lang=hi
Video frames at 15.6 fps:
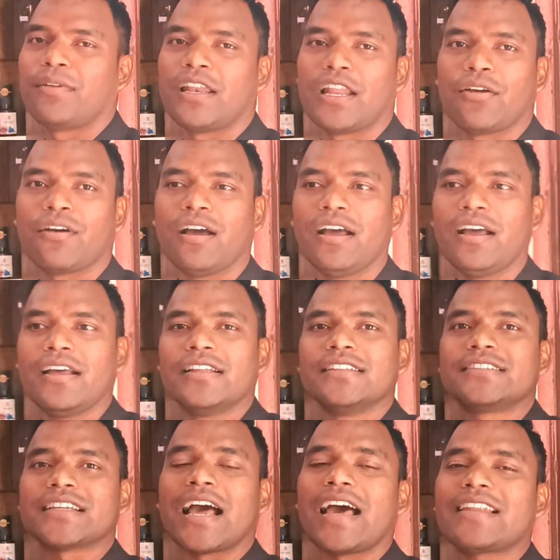मिलने वाला
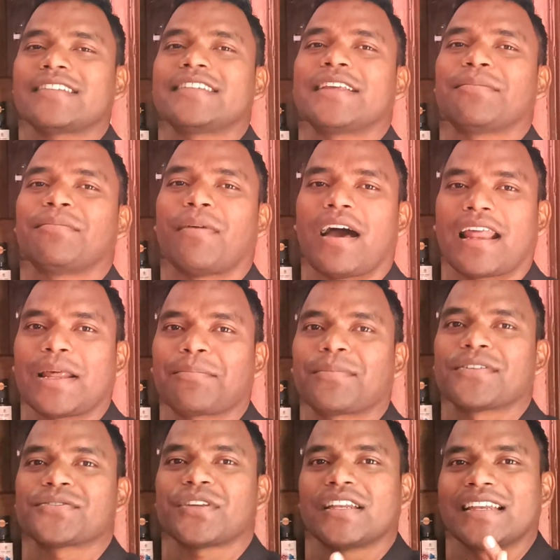चार से बारह
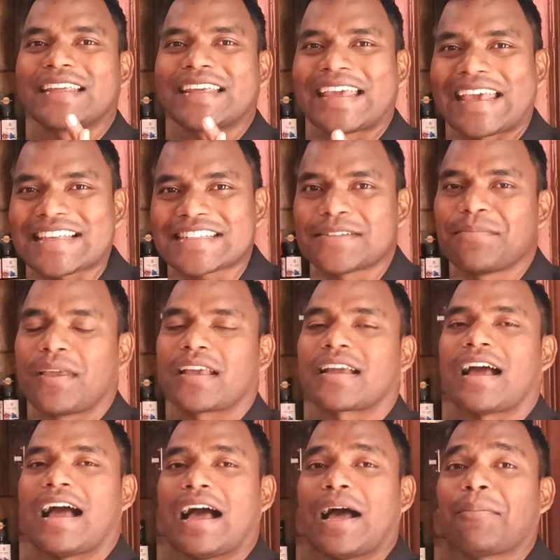परसेंट
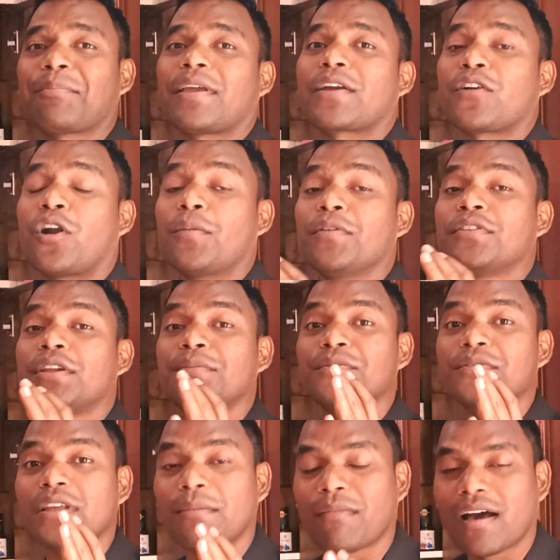कैशबैक आपके अकाउंट में सिर्फ
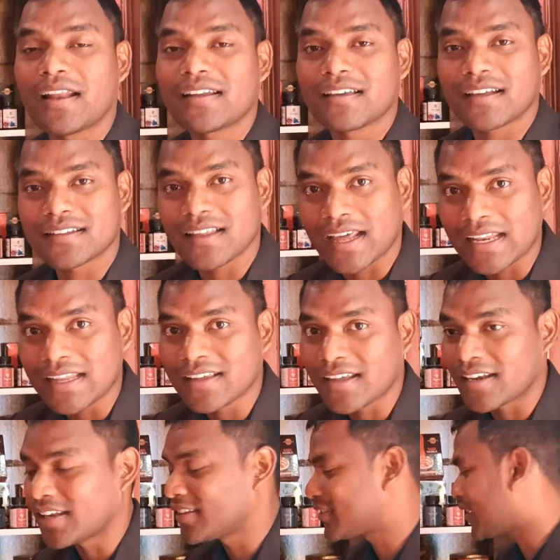सामान खरीदारी करने